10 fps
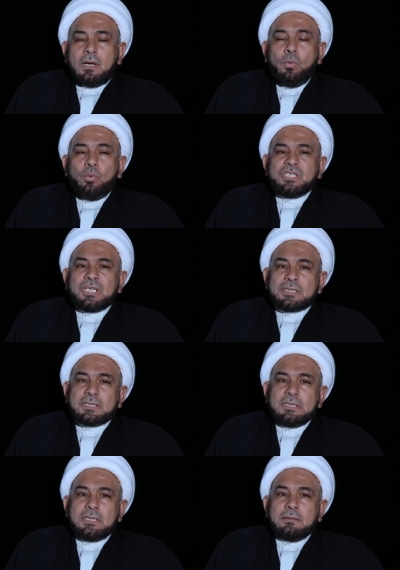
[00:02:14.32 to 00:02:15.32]
أول
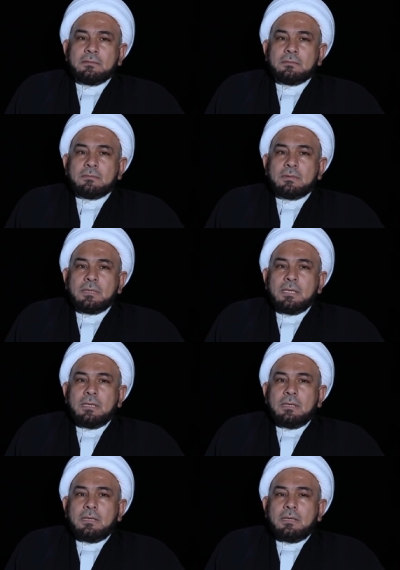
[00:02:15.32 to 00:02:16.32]
شخصية
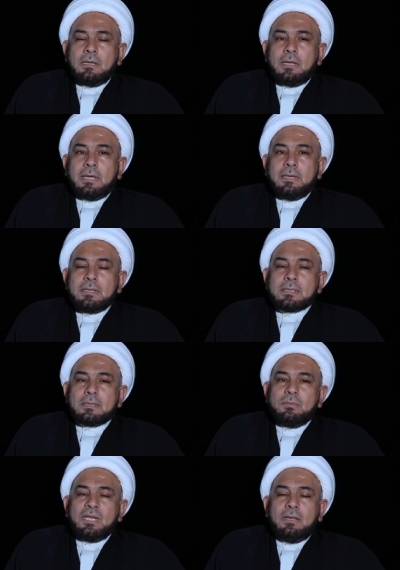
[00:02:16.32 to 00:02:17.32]
أنس
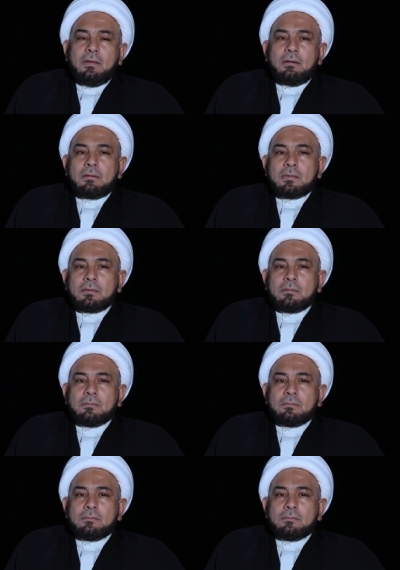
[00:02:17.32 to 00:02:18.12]
بن الحارث